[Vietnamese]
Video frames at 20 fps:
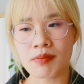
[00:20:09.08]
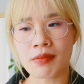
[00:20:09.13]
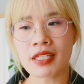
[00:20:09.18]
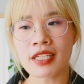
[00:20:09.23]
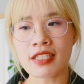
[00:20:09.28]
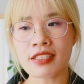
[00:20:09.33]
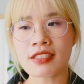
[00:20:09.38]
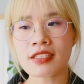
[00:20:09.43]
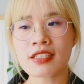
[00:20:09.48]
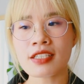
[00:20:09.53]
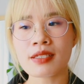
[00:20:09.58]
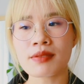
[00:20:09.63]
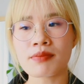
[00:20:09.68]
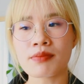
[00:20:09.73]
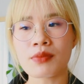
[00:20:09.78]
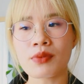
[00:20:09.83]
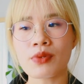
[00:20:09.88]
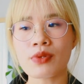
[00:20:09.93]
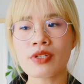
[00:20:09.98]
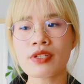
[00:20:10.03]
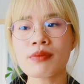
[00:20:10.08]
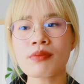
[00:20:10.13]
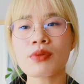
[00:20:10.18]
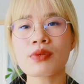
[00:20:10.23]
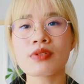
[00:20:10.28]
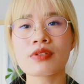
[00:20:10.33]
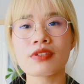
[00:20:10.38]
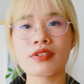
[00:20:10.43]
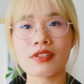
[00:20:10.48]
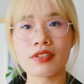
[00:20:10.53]
mình nghĩ rằng là mỗi
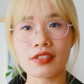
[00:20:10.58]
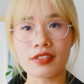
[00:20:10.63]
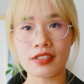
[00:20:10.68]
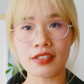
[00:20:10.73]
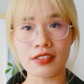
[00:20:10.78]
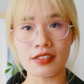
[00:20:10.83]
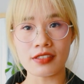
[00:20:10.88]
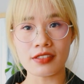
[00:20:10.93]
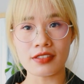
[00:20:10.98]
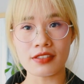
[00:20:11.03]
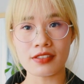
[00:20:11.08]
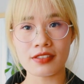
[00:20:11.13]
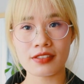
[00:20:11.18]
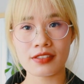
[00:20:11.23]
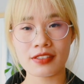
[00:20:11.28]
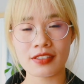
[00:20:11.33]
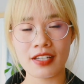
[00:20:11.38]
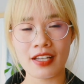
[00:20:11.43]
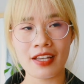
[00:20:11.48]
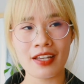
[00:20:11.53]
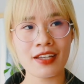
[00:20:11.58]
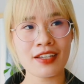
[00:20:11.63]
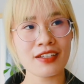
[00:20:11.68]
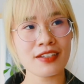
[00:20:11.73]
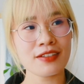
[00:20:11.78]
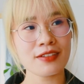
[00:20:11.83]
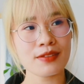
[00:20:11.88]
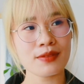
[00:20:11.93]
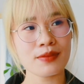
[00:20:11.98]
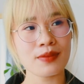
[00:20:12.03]
một người thì sẽ
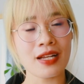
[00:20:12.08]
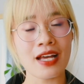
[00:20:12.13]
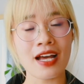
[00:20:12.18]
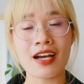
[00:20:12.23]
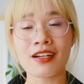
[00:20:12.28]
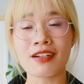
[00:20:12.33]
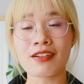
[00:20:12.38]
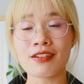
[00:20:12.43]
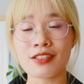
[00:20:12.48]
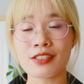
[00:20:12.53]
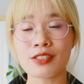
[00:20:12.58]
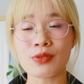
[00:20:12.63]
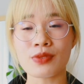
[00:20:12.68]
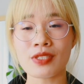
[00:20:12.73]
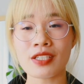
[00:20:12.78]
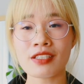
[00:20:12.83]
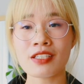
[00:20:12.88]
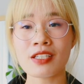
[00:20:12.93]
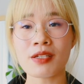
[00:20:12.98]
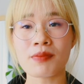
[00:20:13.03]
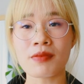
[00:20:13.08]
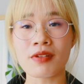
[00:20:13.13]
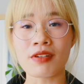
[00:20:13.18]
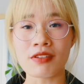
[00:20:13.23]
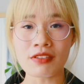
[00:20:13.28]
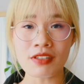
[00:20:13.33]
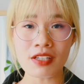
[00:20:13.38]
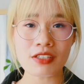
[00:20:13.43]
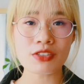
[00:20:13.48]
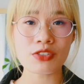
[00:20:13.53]
là người chịu trách nhiệm
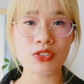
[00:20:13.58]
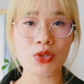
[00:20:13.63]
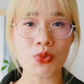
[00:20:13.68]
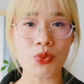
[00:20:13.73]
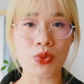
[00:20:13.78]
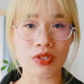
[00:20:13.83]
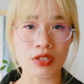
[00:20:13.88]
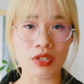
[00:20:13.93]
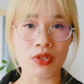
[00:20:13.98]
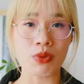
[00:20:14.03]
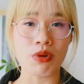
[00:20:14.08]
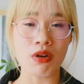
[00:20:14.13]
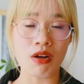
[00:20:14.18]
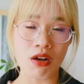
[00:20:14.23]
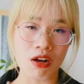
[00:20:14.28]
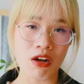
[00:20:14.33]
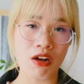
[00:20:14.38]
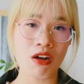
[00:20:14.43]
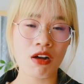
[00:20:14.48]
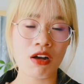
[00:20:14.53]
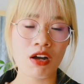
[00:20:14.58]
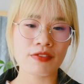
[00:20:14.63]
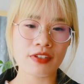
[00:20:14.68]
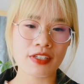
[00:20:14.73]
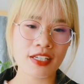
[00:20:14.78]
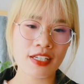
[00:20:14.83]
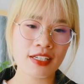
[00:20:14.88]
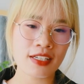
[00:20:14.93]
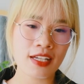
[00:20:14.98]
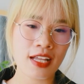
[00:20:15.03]
lớn nhất cho cuộc đời của họ vậy
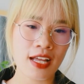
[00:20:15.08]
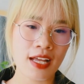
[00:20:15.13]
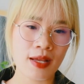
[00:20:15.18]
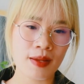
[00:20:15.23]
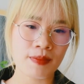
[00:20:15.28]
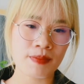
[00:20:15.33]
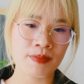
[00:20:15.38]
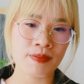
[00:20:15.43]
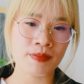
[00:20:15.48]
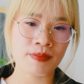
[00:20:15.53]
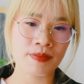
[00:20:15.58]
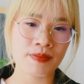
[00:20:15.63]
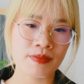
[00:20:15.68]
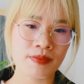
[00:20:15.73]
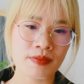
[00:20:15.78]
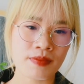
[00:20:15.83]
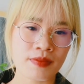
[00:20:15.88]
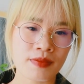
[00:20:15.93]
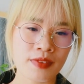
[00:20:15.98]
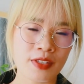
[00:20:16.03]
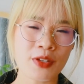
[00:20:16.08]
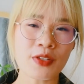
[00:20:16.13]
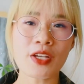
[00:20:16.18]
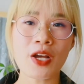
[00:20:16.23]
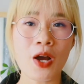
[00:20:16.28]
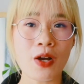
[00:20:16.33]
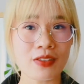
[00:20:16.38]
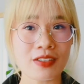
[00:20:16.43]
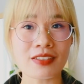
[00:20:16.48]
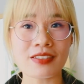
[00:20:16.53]
nên là nếu như
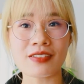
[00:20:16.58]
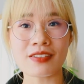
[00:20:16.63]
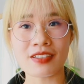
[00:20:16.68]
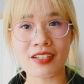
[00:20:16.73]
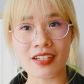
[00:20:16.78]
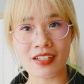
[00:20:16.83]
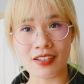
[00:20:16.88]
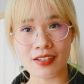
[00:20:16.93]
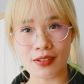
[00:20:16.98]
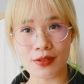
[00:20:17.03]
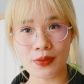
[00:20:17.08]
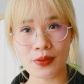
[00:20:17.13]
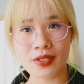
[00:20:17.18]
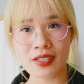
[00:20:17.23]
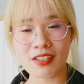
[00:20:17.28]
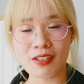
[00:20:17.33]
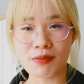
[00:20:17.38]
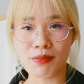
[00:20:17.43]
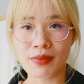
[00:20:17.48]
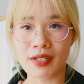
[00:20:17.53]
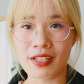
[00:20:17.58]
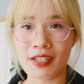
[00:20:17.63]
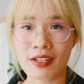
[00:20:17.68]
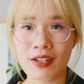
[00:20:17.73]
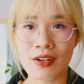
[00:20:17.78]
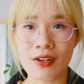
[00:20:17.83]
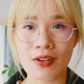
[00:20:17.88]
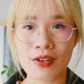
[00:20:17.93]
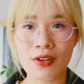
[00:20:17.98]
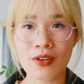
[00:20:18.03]
họ thực sự cần lời khuyên từ mình
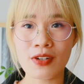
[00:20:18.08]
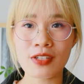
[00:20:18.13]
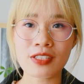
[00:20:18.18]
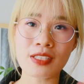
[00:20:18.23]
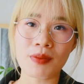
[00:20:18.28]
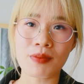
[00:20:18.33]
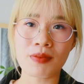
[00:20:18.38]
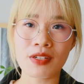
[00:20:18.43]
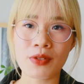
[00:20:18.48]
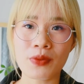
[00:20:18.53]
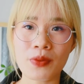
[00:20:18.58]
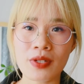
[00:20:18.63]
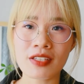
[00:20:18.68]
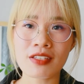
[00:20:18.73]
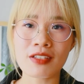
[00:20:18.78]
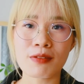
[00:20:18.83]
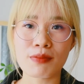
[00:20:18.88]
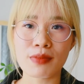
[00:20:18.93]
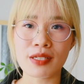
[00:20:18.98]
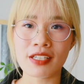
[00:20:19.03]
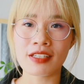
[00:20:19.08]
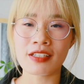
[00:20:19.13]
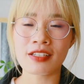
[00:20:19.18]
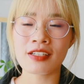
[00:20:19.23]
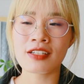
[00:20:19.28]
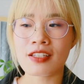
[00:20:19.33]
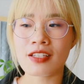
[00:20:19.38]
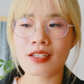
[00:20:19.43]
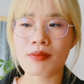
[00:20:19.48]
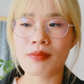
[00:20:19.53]
họ coi trọng lời khuyên từ mình
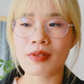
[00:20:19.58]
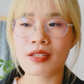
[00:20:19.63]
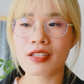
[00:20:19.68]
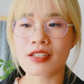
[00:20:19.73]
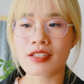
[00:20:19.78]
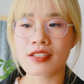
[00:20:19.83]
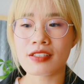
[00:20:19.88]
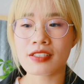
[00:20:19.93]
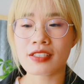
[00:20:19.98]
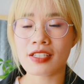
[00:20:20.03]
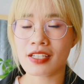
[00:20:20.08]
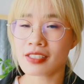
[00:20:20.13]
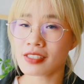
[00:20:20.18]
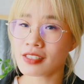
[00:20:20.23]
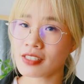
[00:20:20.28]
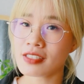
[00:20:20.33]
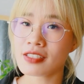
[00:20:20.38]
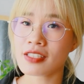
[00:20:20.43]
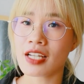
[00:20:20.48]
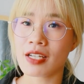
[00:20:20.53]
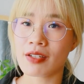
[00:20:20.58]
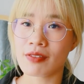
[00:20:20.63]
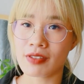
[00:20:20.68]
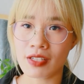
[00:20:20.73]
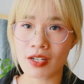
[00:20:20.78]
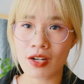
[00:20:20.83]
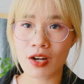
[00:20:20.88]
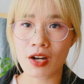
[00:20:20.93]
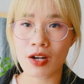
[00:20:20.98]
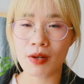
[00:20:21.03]
thì mình sẽ chia sẻ
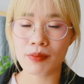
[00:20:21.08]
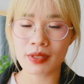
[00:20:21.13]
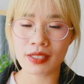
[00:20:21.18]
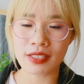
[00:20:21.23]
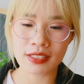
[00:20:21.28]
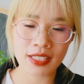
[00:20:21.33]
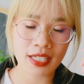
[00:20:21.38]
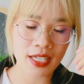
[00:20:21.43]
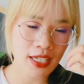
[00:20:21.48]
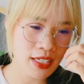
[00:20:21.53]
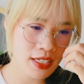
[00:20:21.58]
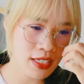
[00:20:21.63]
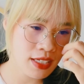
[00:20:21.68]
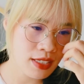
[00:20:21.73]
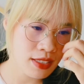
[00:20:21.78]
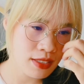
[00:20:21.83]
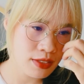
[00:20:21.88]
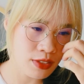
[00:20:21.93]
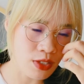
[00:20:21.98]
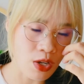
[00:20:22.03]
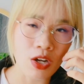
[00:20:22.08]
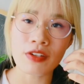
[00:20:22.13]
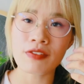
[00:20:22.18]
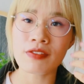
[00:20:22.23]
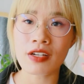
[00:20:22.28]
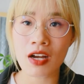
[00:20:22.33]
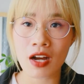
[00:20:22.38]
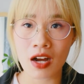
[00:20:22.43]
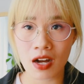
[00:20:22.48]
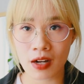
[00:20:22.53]
với họ mình sẽ nói
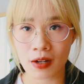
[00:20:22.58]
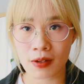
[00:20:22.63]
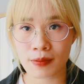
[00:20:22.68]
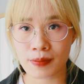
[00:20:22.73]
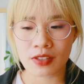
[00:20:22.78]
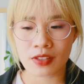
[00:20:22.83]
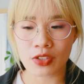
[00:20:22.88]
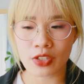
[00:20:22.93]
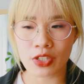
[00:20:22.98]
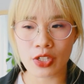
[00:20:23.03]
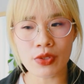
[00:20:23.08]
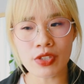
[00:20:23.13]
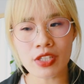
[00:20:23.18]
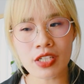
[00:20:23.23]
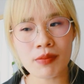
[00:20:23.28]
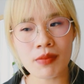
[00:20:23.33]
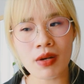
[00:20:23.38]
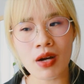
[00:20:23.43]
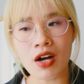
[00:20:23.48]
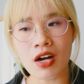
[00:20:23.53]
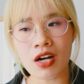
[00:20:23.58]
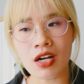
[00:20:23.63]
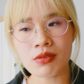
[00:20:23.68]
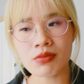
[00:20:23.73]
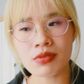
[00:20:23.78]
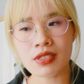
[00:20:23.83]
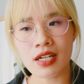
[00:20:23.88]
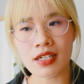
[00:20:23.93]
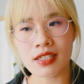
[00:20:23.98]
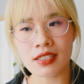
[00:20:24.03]
với họ còn nếu như mà họ
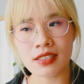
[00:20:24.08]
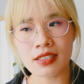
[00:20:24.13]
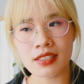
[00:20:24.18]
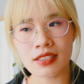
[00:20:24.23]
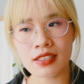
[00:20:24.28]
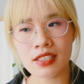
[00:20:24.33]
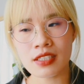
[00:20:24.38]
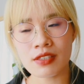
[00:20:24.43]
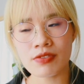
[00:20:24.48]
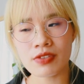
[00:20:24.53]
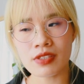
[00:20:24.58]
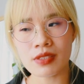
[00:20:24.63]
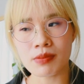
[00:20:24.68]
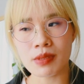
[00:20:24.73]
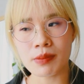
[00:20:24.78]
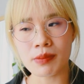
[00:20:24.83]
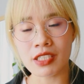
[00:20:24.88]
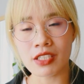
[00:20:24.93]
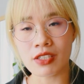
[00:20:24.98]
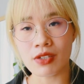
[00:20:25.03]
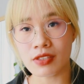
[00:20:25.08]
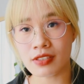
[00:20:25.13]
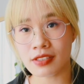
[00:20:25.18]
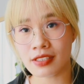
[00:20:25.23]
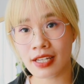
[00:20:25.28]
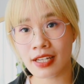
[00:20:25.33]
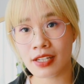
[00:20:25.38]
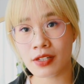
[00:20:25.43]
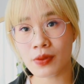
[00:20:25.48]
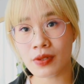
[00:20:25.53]
không cần ấy, thì việc mà mình nói
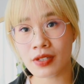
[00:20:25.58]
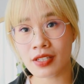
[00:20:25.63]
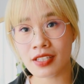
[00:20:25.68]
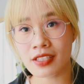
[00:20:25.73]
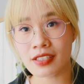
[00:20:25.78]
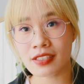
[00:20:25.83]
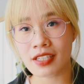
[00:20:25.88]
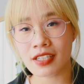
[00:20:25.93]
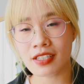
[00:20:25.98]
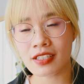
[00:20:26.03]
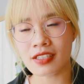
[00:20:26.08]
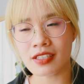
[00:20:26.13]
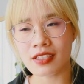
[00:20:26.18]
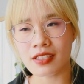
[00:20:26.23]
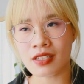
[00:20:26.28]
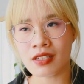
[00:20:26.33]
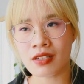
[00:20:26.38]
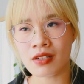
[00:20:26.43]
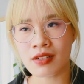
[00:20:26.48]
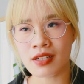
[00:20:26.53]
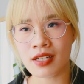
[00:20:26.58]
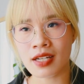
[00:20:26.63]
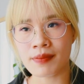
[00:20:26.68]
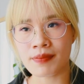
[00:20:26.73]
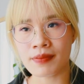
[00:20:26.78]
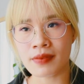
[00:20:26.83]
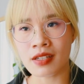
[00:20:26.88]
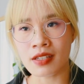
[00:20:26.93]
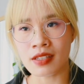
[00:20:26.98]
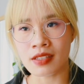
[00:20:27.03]
ra đôi khi sẽ khiến họ
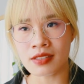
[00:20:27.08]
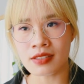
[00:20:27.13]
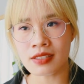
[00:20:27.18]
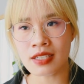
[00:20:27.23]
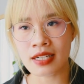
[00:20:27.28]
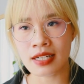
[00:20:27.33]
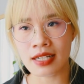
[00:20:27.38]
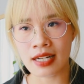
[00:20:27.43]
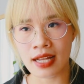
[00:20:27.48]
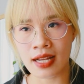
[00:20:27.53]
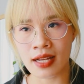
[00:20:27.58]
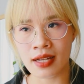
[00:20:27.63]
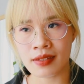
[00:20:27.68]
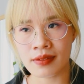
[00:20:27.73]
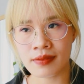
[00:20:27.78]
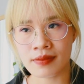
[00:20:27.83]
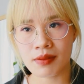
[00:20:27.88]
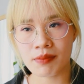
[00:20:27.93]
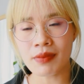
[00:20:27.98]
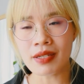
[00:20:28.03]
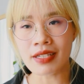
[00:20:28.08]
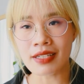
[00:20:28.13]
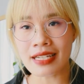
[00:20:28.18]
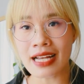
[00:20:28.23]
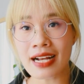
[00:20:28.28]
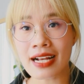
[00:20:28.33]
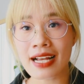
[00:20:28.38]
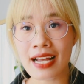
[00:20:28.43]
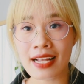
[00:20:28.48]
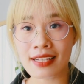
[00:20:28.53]
cảm thấy rằng là mình
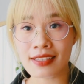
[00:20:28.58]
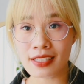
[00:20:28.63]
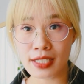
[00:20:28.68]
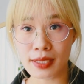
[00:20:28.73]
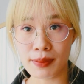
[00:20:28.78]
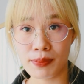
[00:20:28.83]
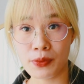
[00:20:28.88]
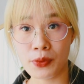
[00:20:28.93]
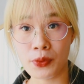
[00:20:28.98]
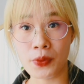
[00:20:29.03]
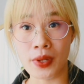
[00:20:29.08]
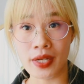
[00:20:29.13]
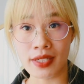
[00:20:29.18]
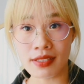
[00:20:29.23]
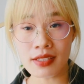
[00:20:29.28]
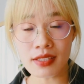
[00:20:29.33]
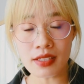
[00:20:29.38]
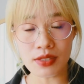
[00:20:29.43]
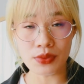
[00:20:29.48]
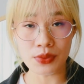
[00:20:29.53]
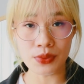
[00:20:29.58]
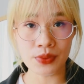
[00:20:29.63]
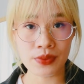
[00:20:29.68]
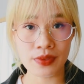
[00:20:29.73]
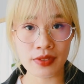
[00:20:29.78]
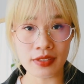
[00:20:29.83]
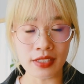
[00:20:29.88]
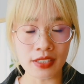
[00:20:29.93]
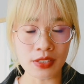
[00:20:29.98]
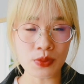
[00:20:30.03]
đang can thiệp quá nhiều
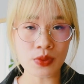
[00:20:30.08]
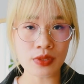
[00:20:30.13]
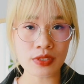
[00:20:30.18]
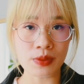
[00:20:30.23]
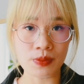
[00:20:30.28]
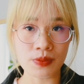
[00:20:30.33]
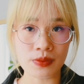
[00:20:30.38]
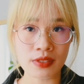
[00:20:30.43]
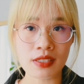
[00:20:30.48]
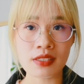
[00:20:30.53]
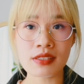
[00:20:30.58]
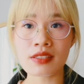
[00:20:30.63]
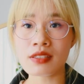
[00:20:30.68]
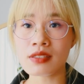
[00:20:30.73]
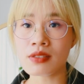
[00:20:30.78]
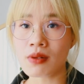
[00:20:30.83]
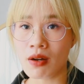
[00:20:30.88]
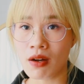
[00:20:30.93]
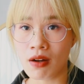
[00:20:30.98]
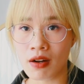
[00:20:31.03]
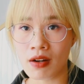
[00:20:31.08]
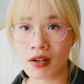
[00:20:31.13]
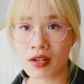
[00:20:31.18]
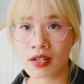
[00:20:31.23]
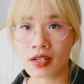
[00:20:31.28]
đến cuộc sống riêng tư của họ